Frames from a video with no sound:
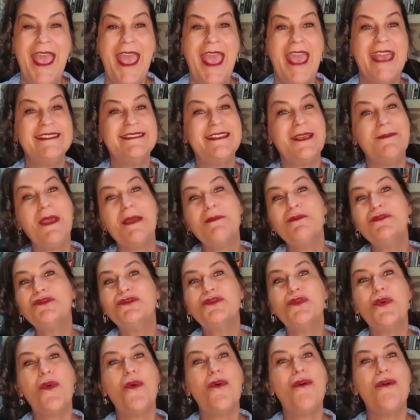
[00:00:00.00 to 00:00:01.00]

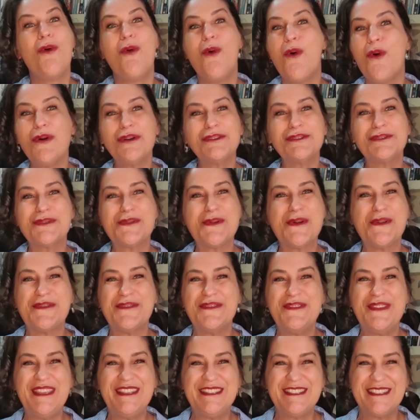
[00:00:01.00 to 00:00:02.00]
Recebemos um honroso
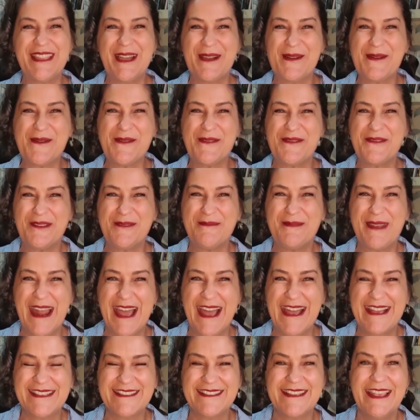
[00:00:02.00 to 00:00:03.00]
convite da
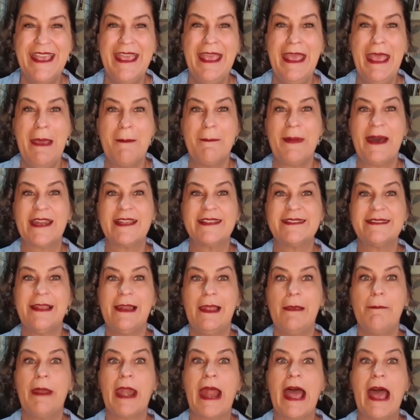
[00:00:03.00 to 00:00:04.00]
Confebras para
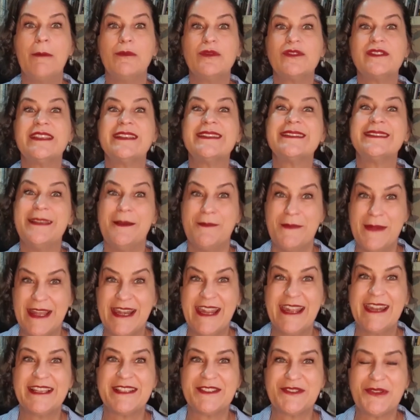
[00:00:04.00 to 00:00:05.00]
celebrarmos na
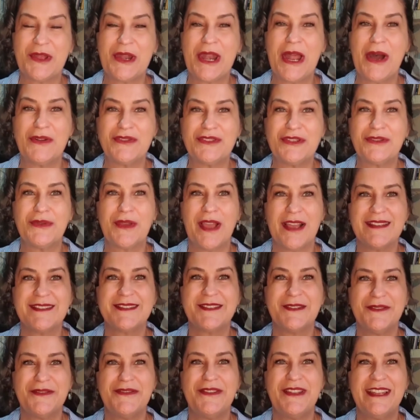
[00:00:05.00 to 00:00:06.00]
Semana Nacional de
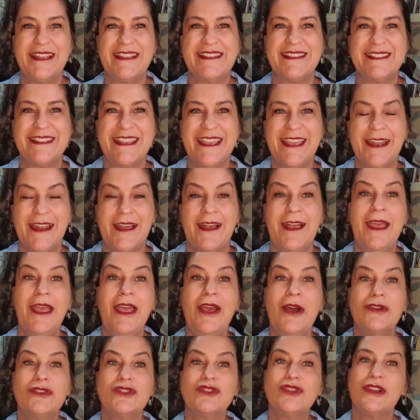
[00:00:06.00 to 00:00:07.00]
Educação Financeira
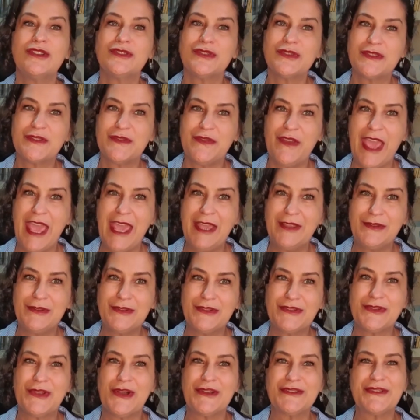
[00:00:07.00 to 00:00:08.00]
os nossos
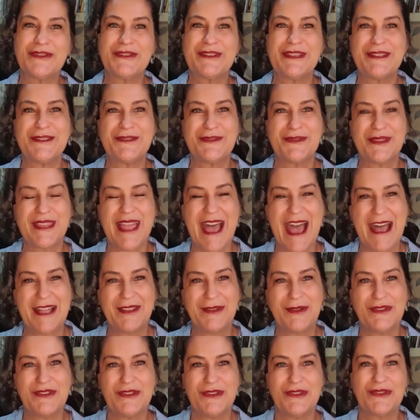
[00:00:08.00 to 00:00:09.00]
feitos, nossos
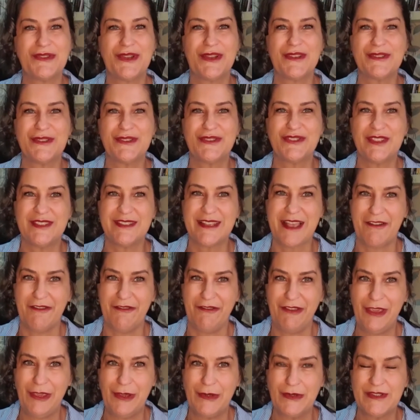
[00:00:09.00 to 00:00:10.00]
resultados e os nossos
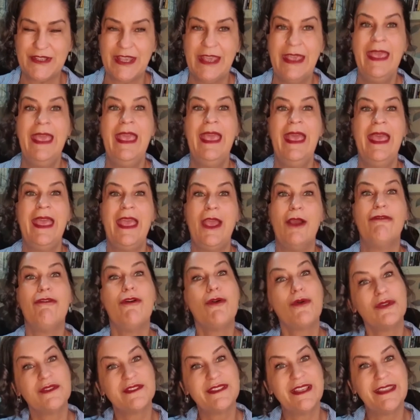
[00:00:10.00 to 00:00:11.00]
desafios. Eu
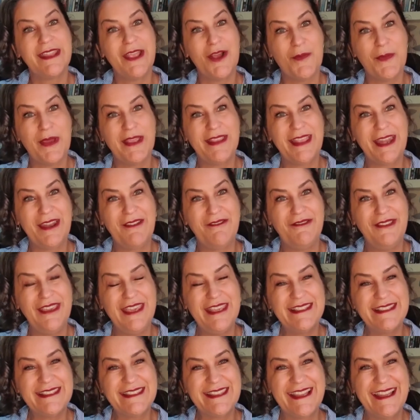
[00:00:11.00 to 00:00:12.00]
vou conceder uma
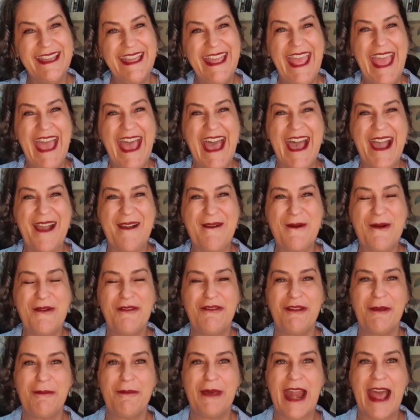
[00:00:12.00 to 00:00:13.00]
entrevista à
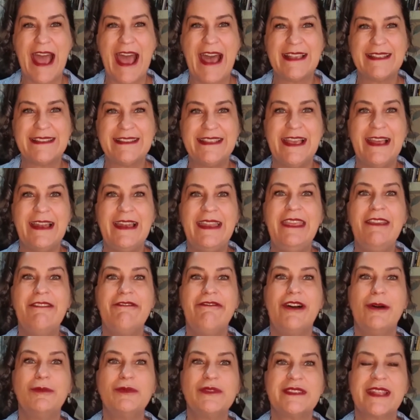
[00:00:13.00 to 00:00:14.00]
Confebras e ali
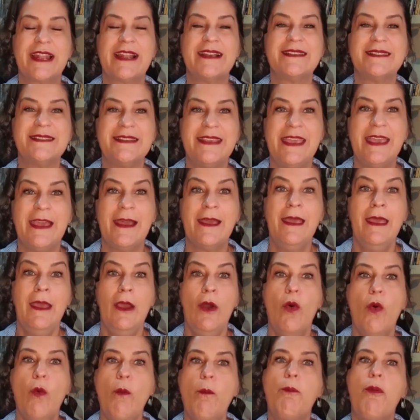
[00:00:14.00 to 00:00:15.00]
vamos trazer
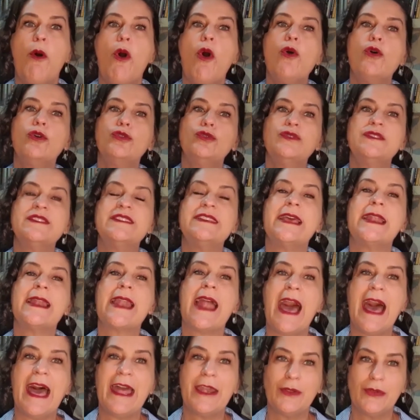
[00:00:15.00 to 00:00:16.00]
um pouco do
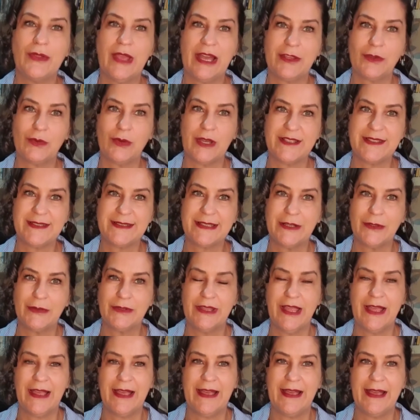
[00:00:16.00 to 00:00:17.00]
cenário da atuação
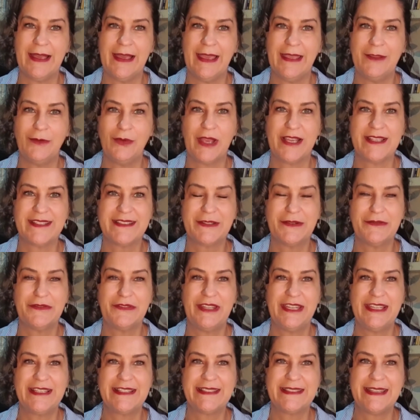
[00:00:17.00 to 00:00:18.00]
da educação
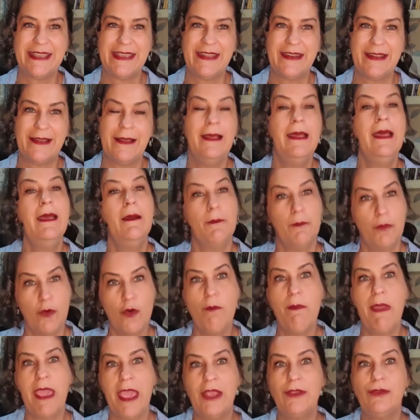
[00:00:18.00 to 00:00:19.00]
financeira por
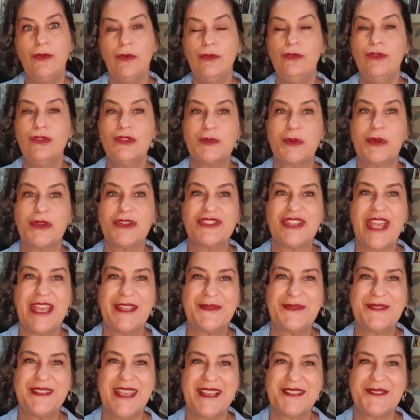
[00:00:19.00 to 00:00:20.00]
meio dos
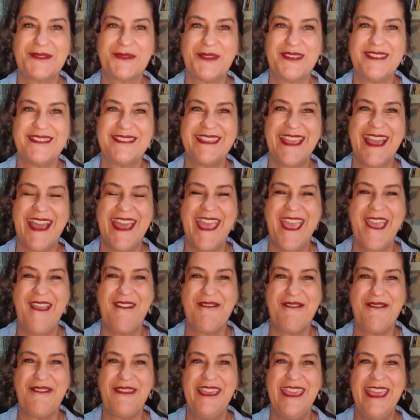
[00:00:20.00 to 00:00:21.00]
projetos e ações que a
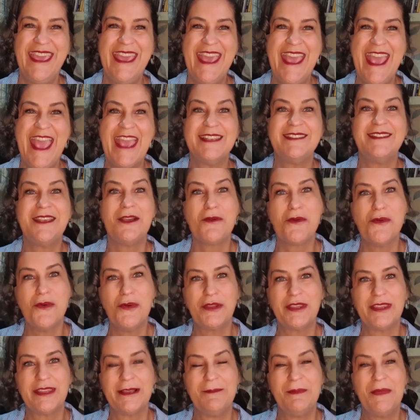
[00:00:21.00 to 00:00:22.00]
AF
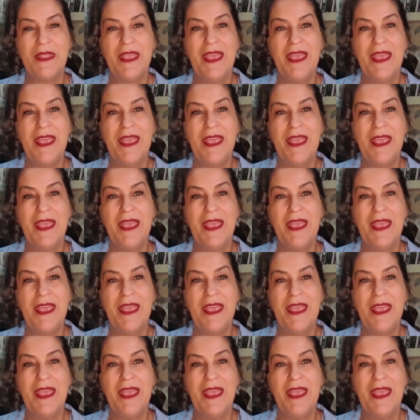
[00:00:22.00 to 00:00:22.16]
executa.